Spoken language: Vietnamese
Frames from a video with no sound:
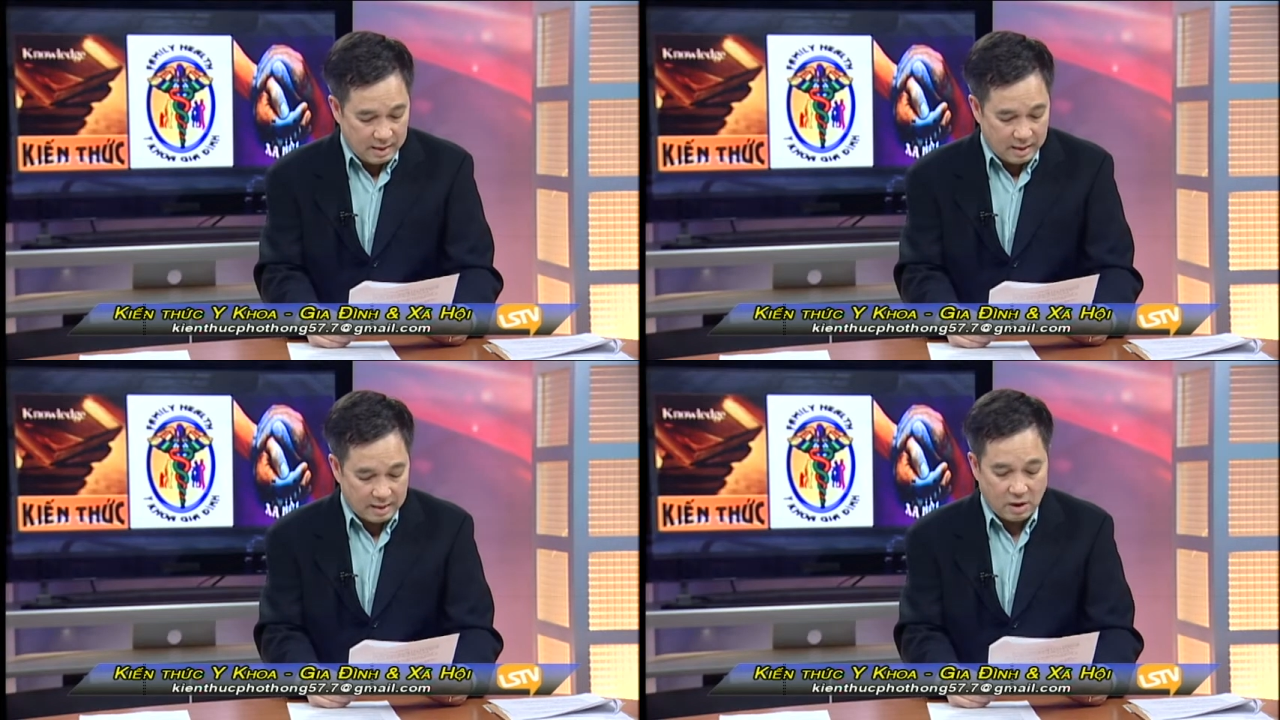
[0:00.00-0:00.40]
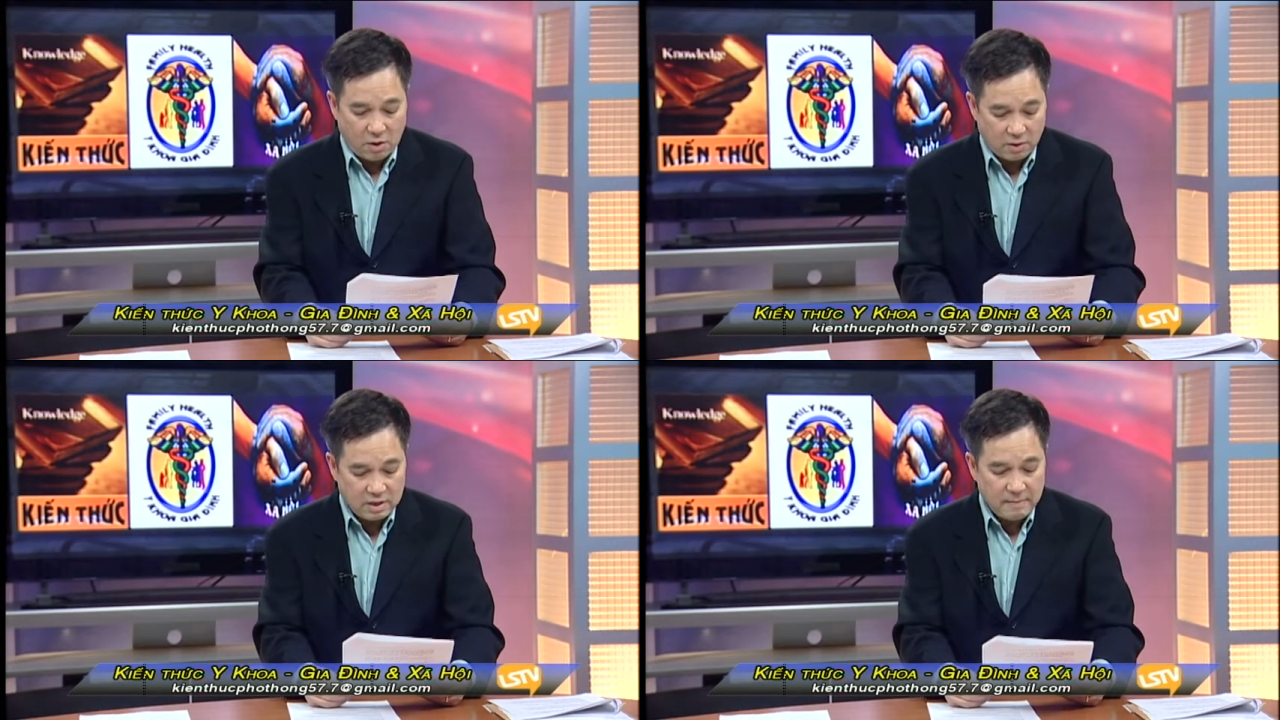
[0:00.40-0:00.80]
và câu
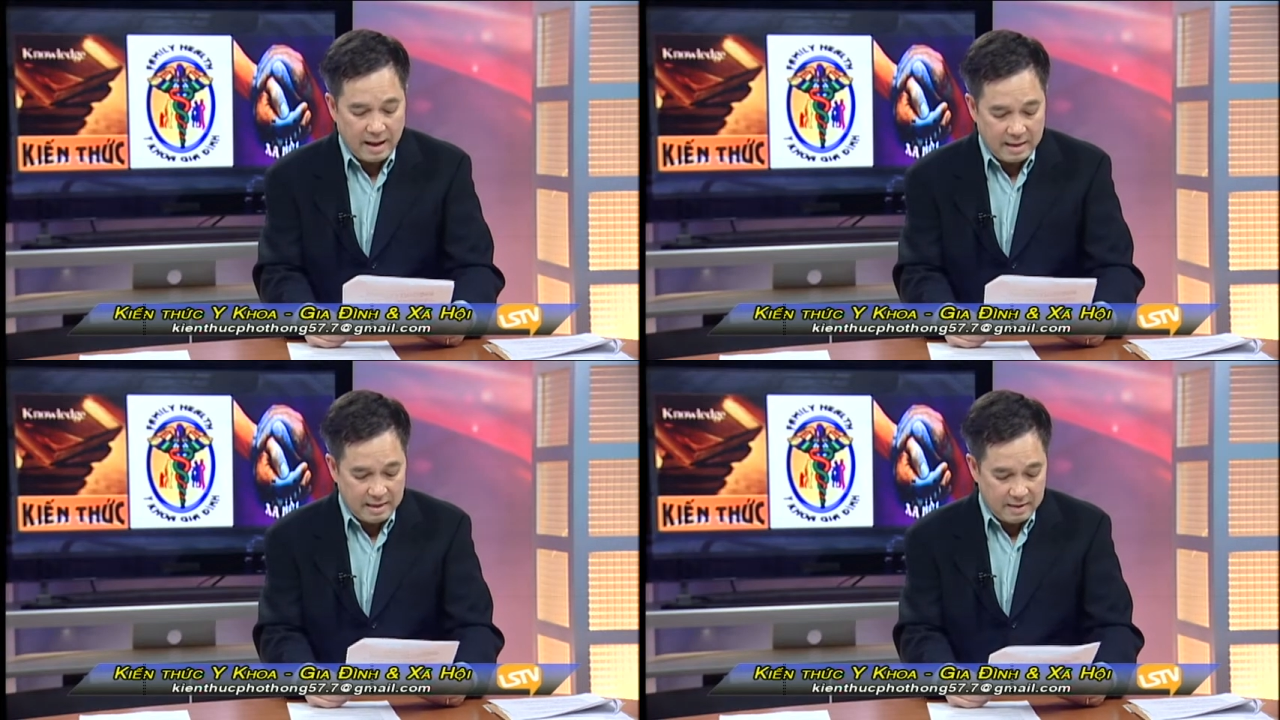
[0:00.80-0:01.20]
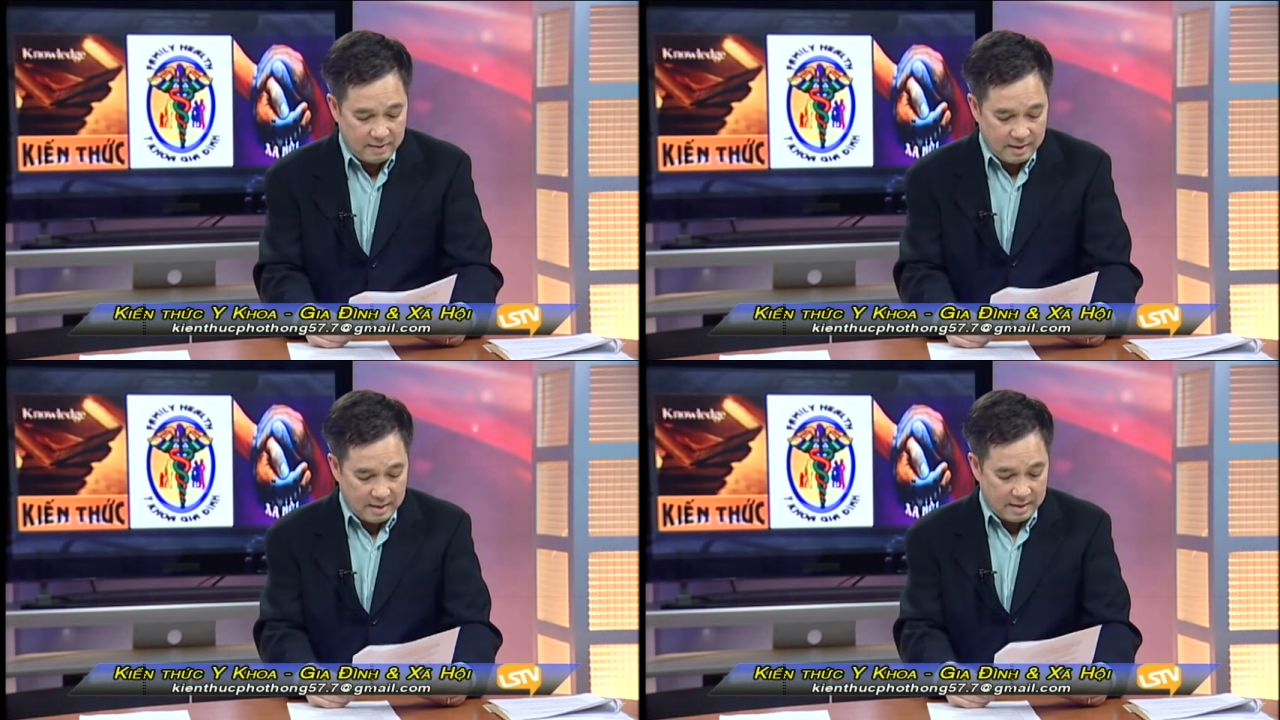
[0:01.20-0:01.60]
hỏi thứ hai đó
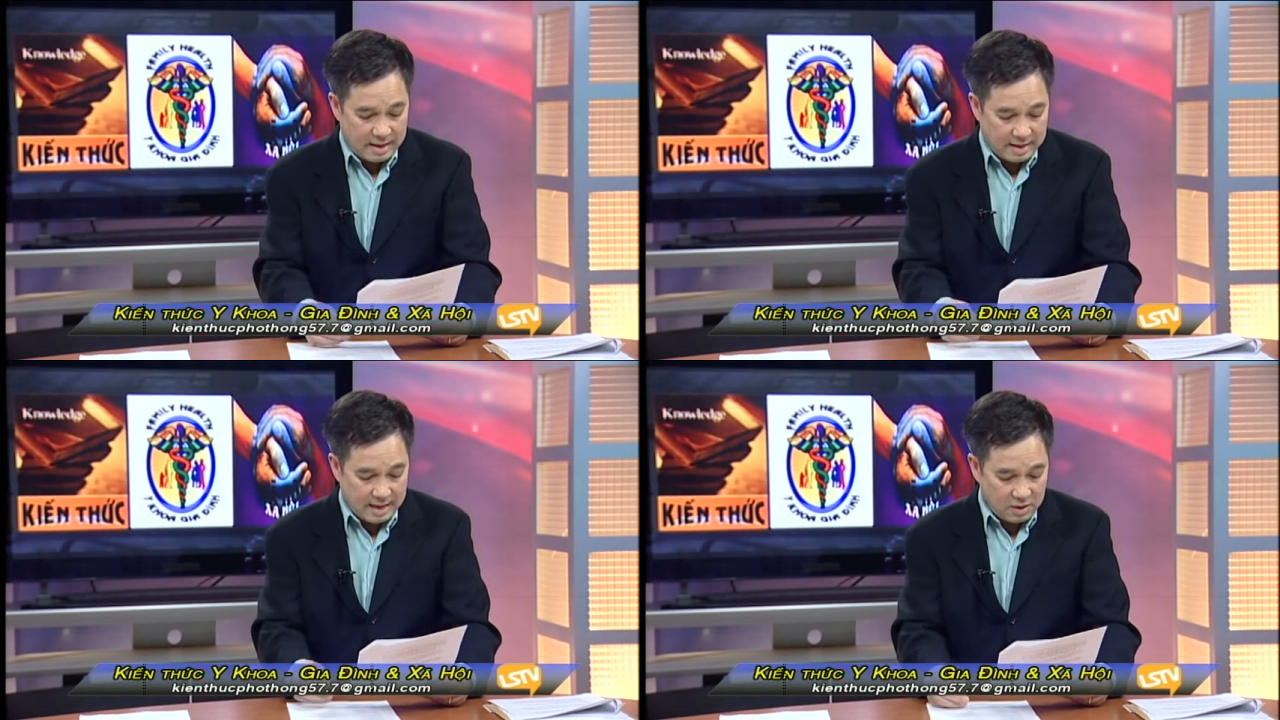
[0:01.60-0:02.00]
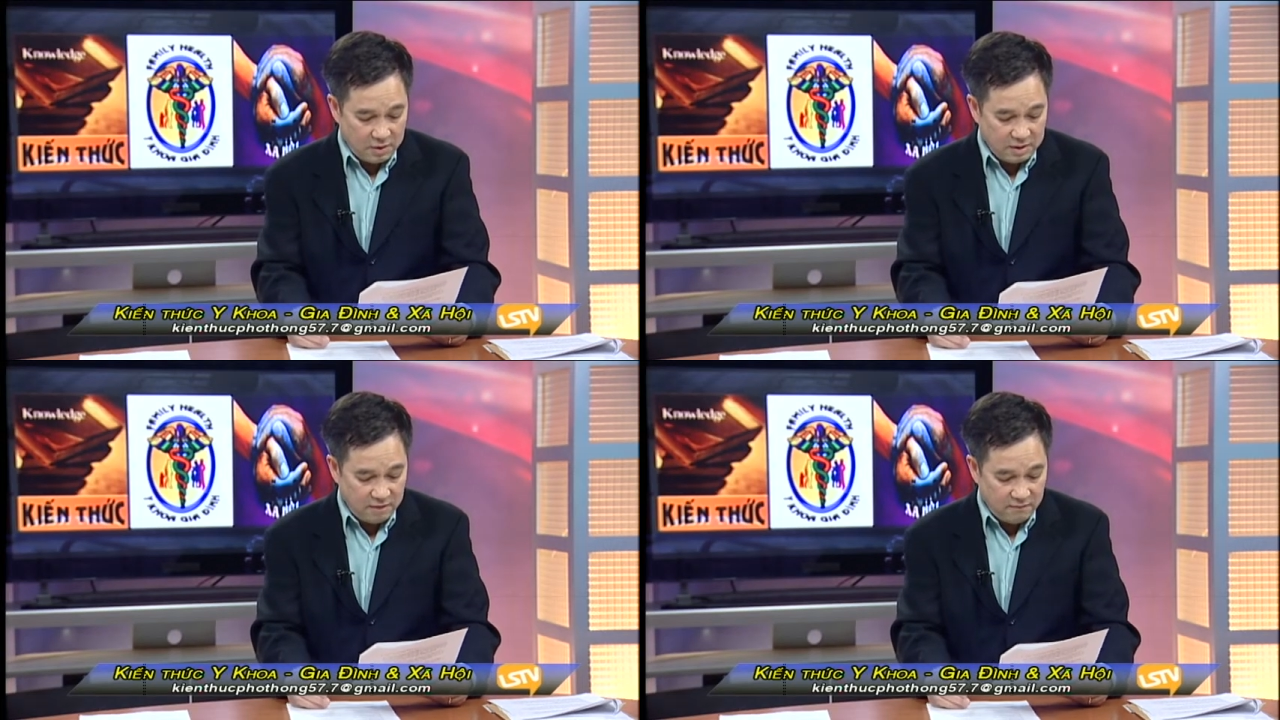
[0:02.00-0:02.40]
là nghe
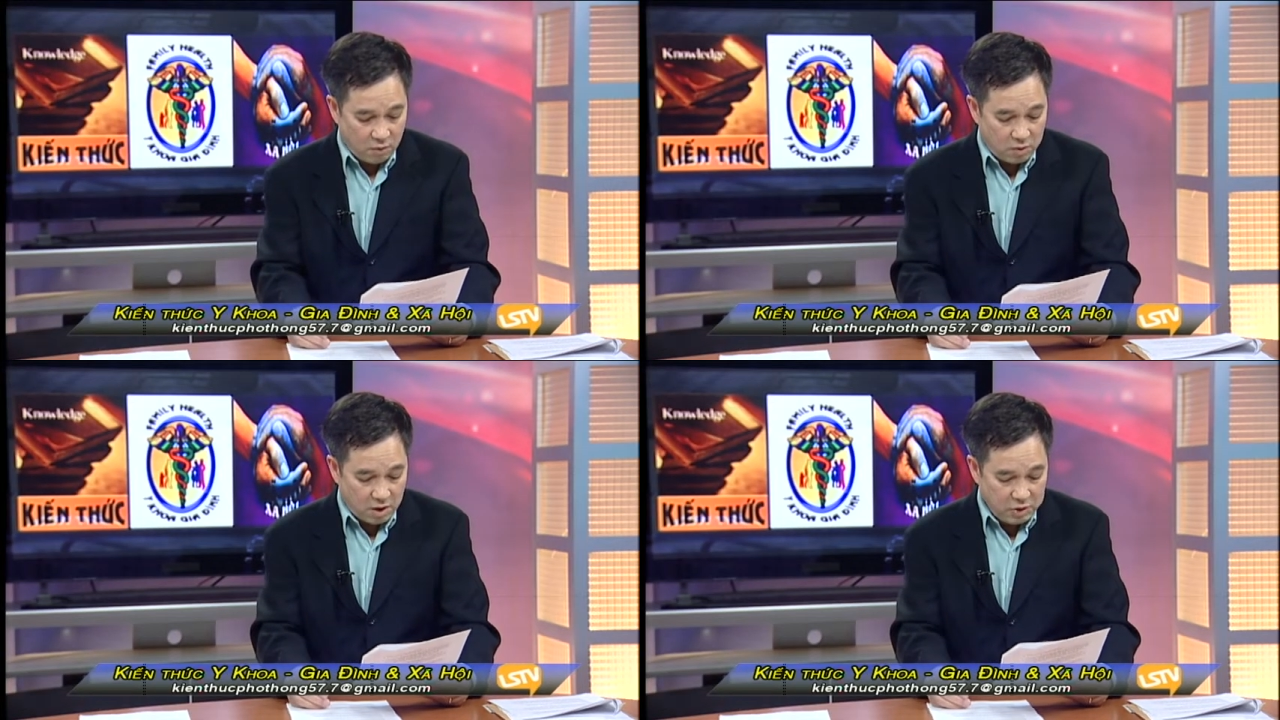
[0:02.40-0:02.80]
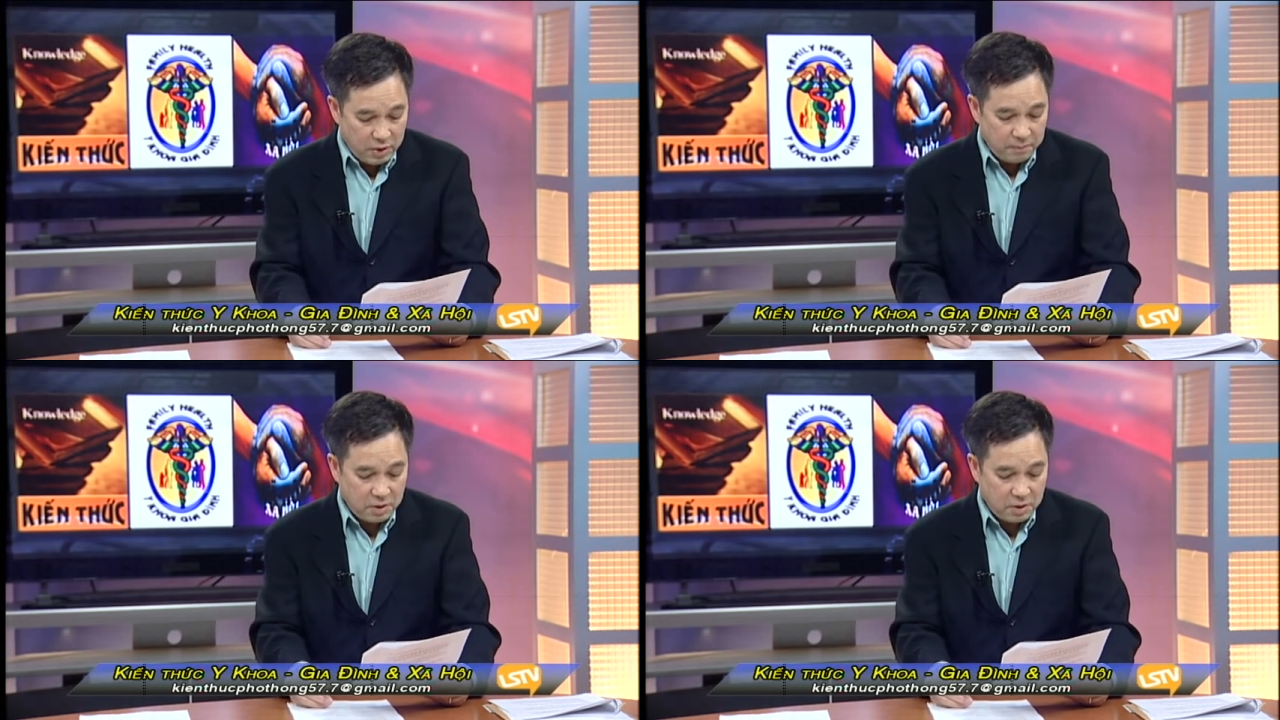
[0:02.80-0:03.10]
nói chính phủ có giúp